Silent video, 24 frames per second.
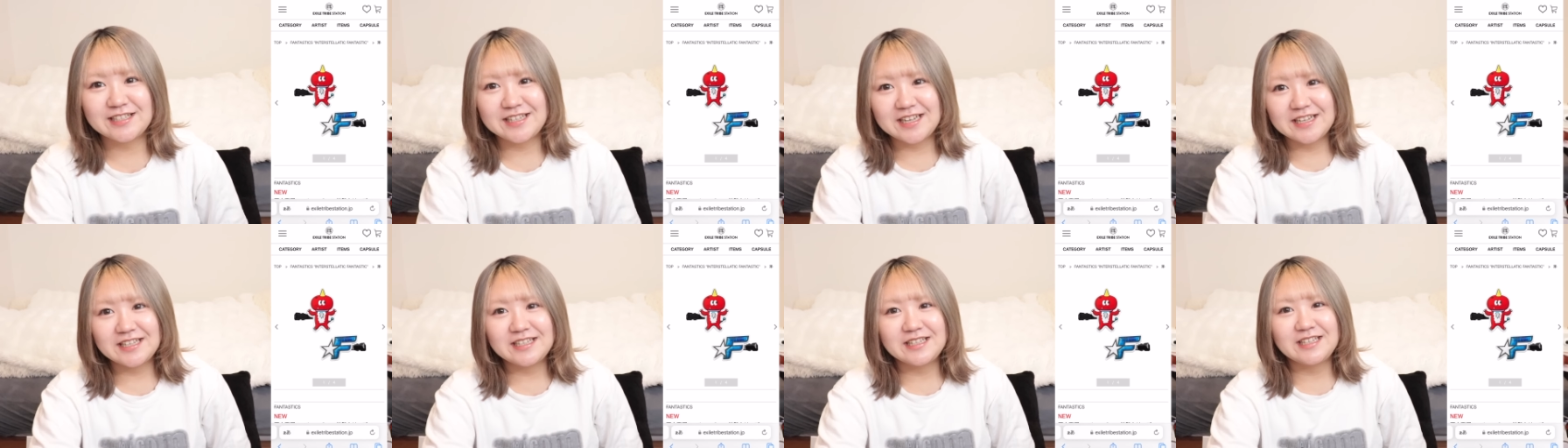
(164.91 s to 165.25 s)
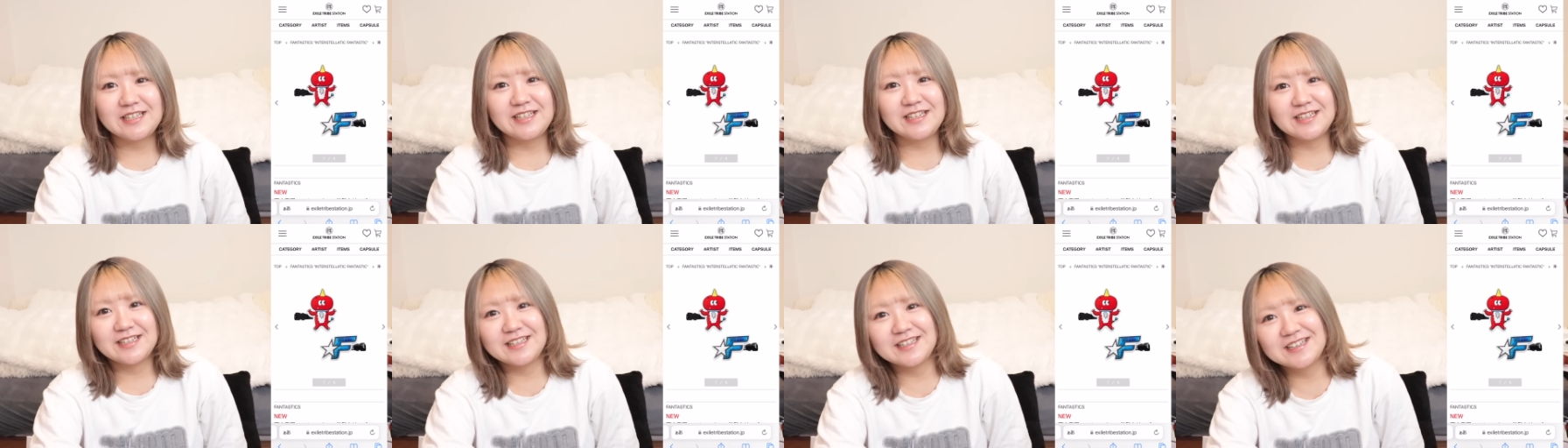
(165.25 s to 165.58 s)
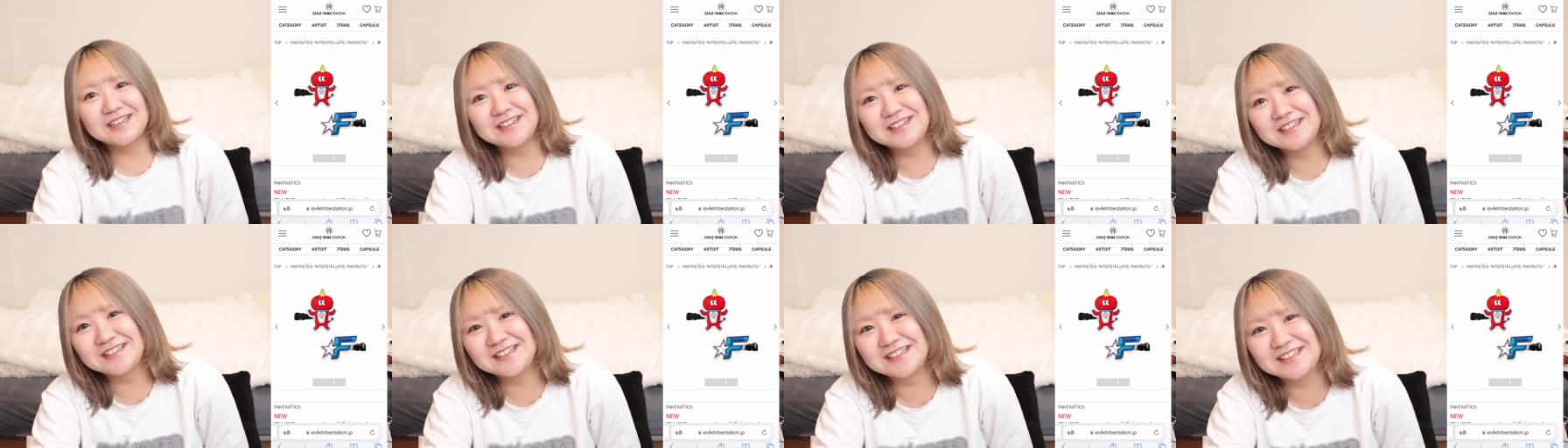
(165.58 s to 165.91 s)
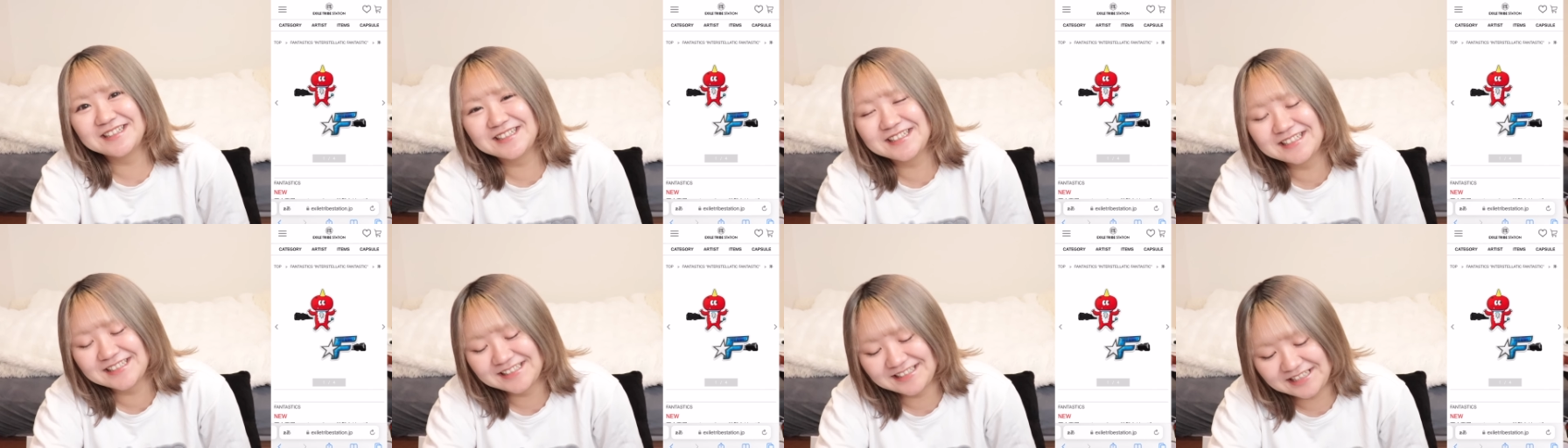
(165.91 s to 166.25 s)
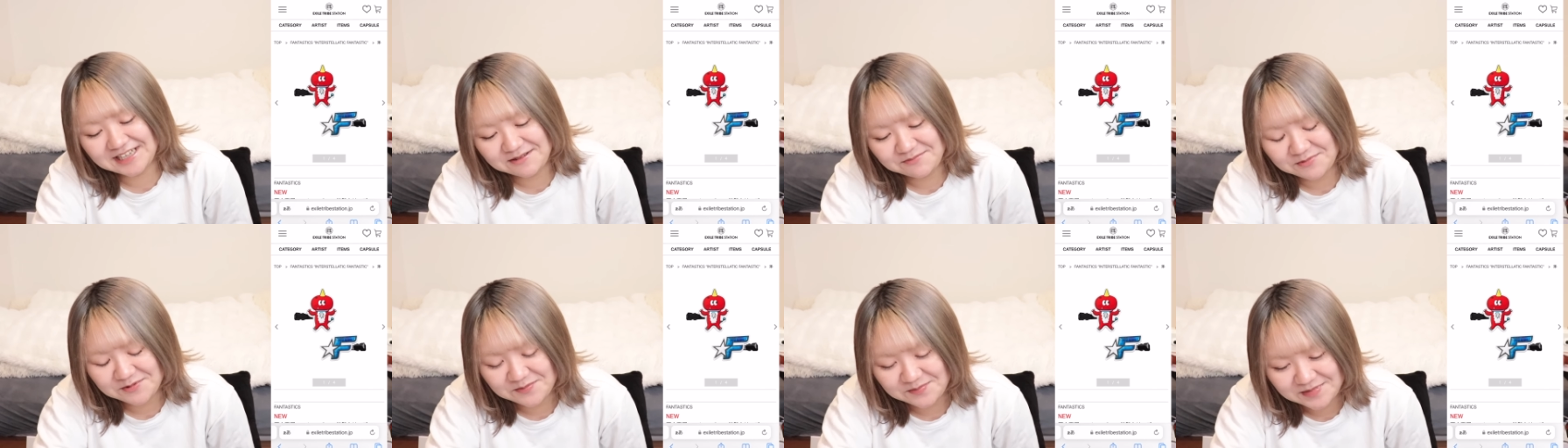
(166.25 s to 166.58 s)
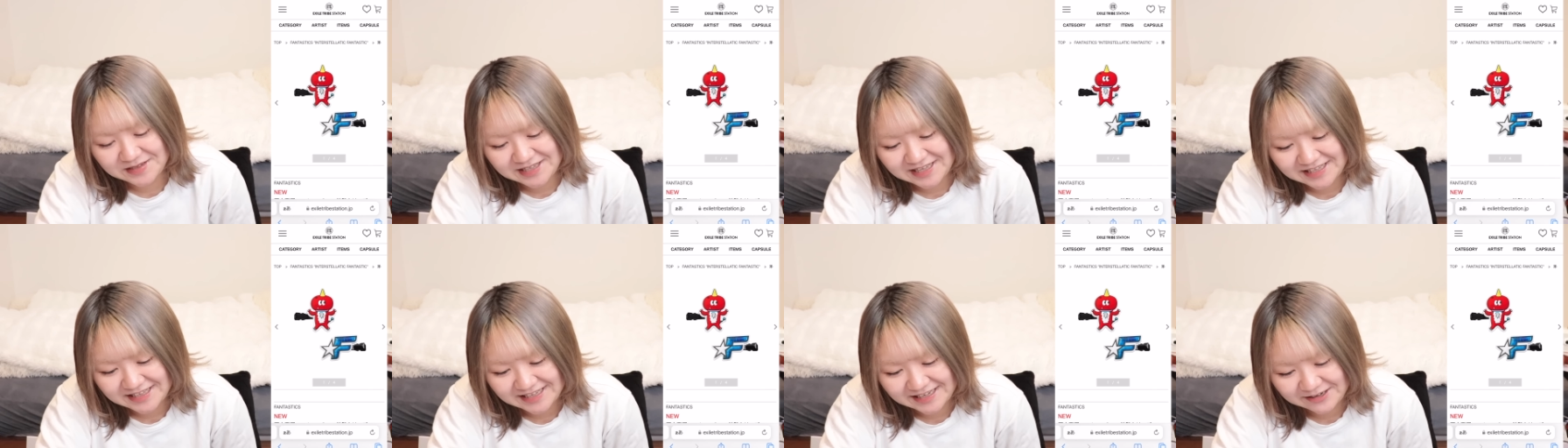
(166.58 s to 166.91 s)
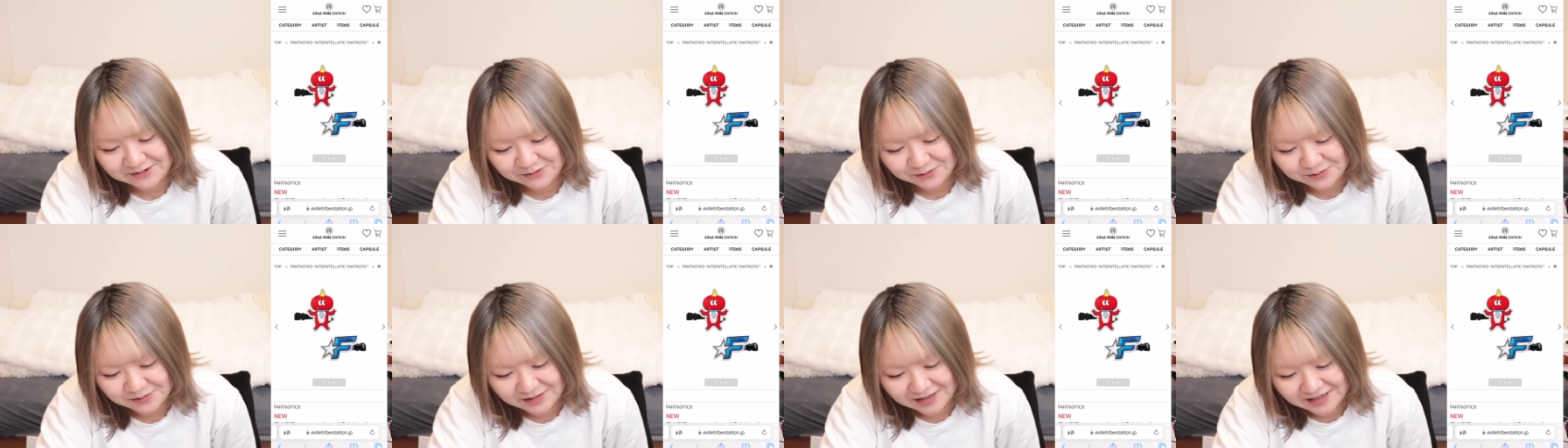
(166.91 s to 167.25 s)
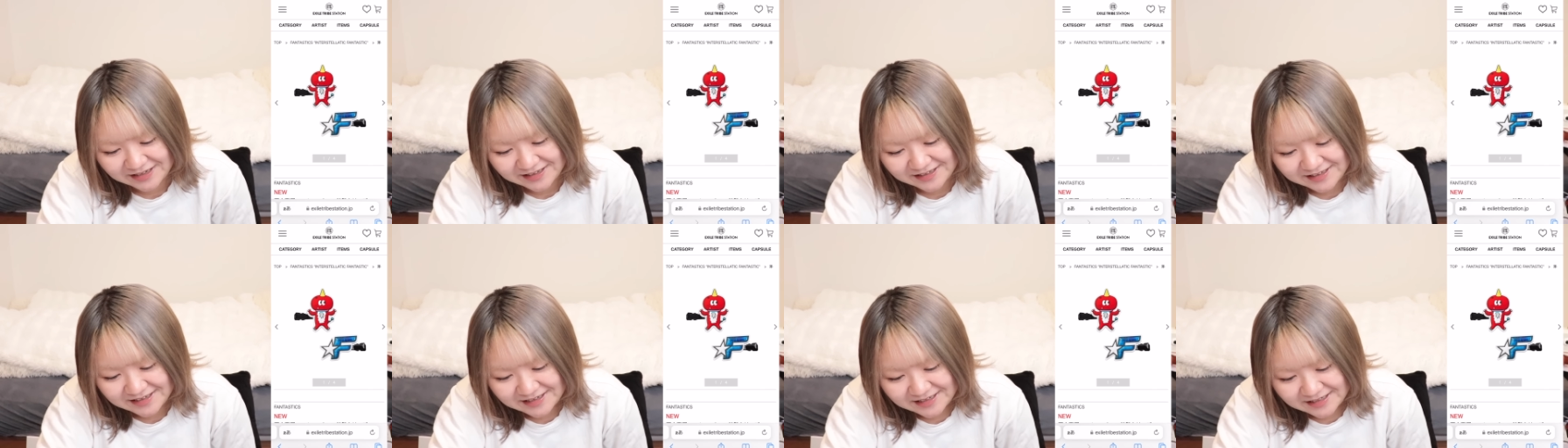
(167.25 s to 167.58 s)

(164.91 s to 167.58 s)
剣に全部見てないことが